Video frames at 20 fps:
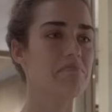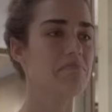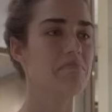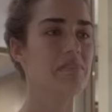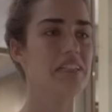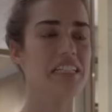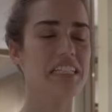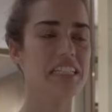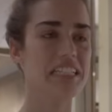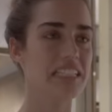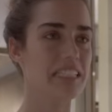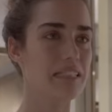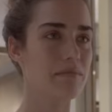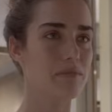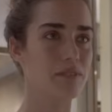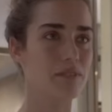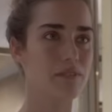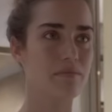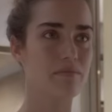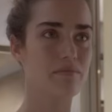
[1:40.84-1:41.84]
Così Bellissimo. È
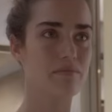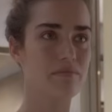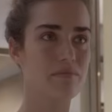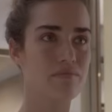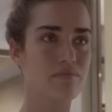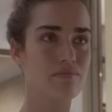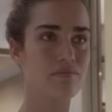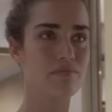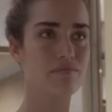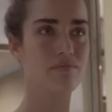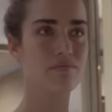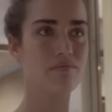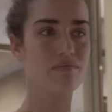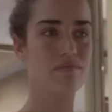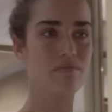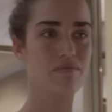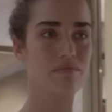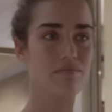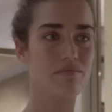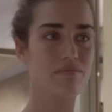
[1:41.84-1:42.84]
dare un omaggio alla
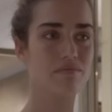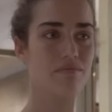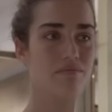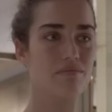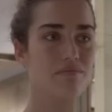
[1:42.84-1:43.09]
mamma